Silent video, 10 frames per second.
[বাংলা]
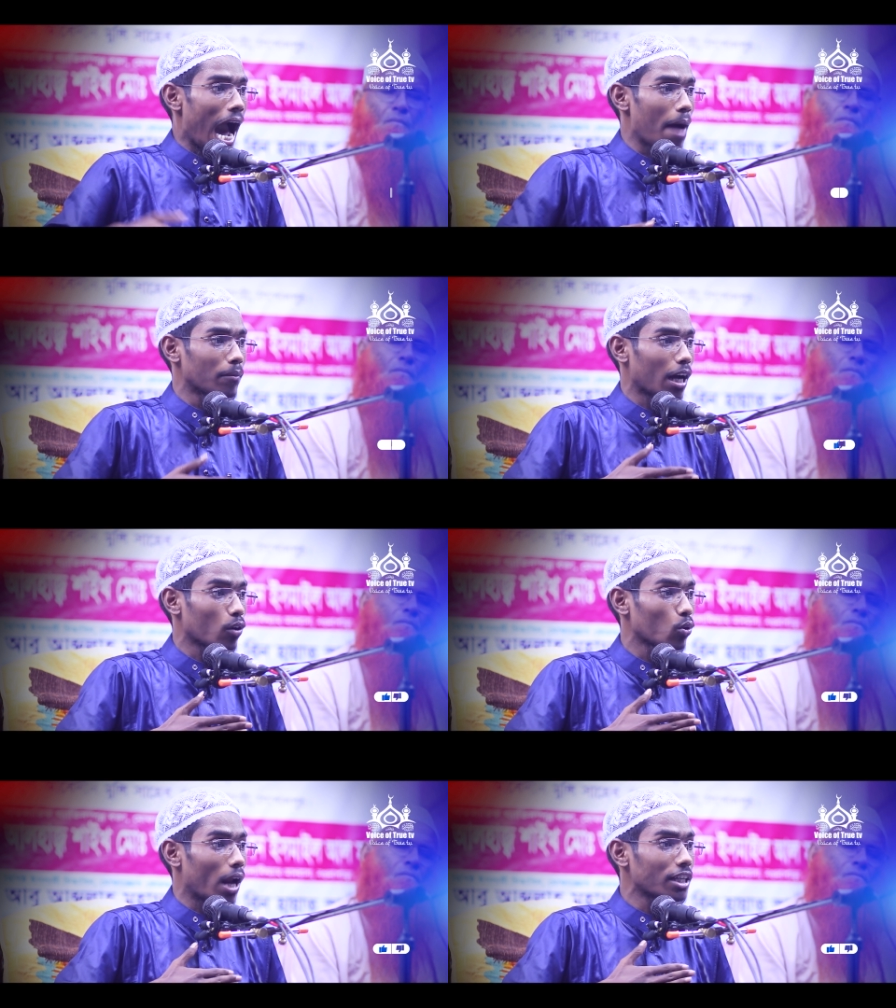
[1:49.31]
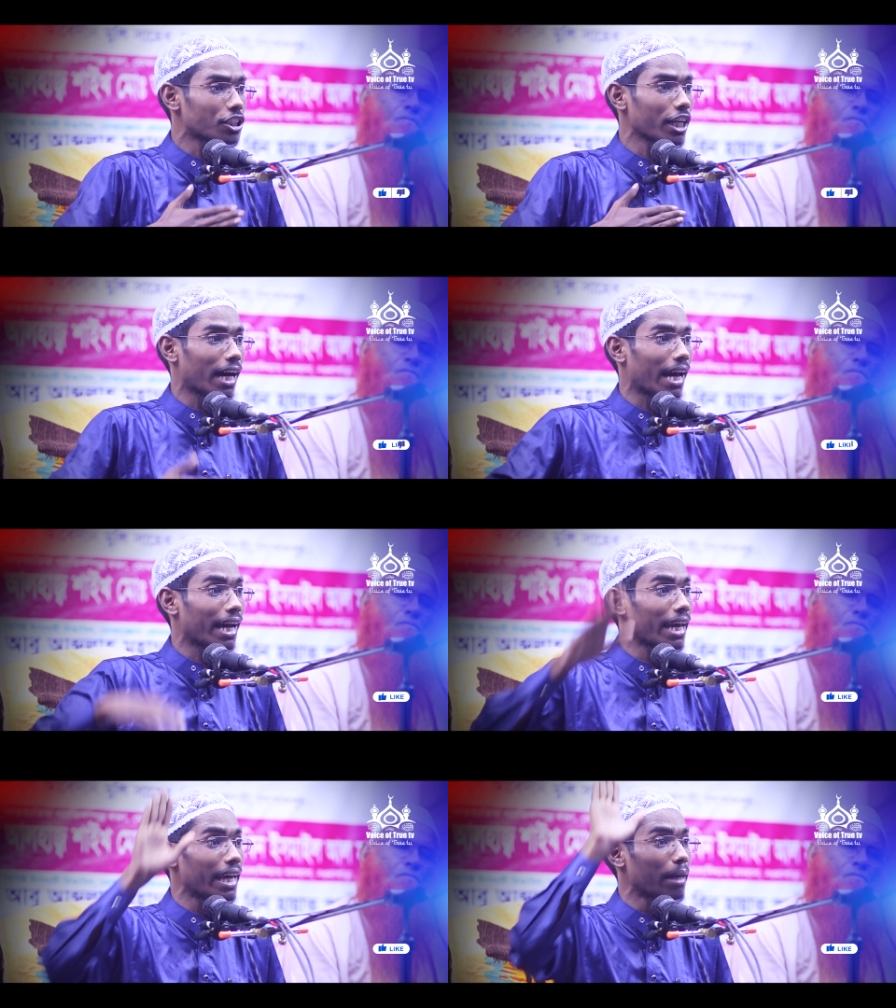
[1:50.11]
আমরা কোরআন শেখার
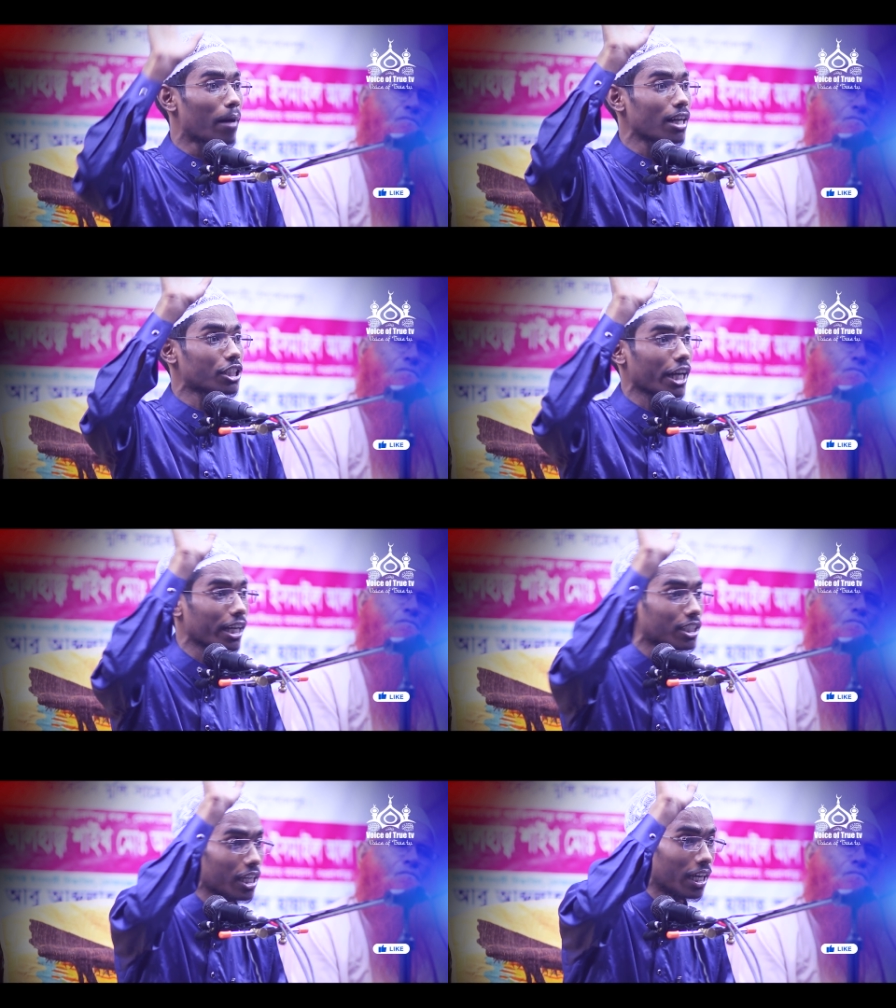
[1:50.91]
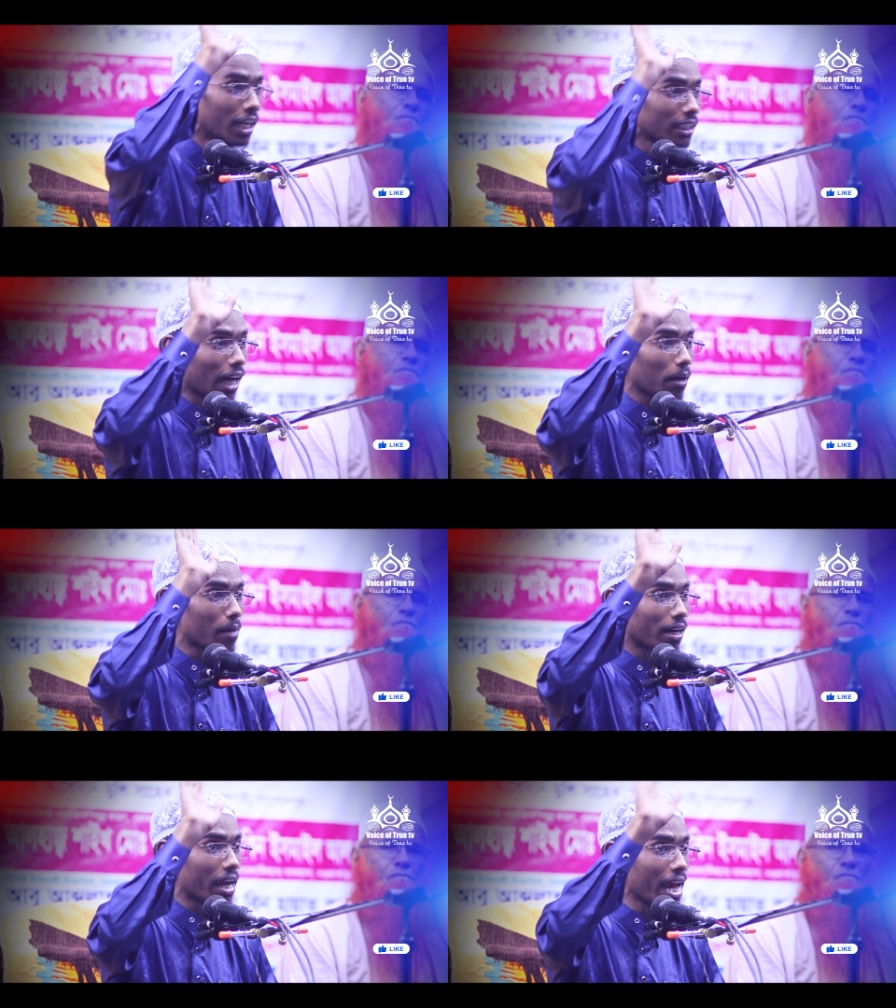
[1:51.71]
আগে ইমান শিখেছি তার
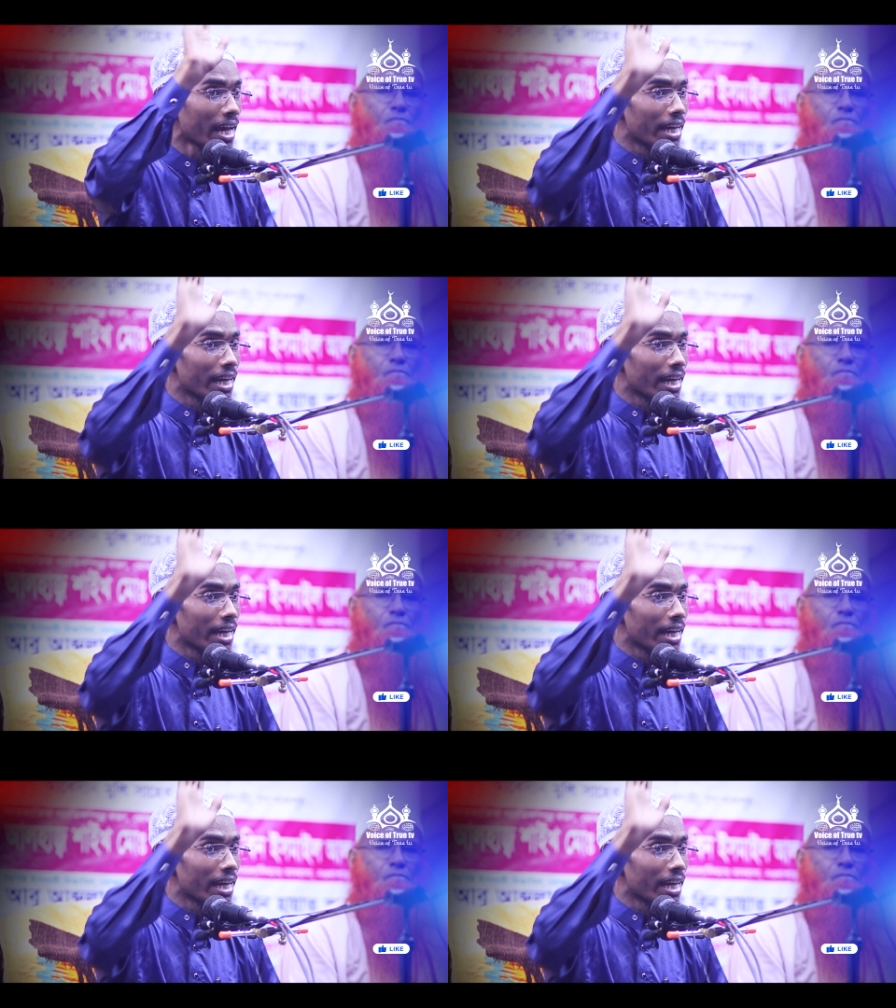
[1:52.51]
মানে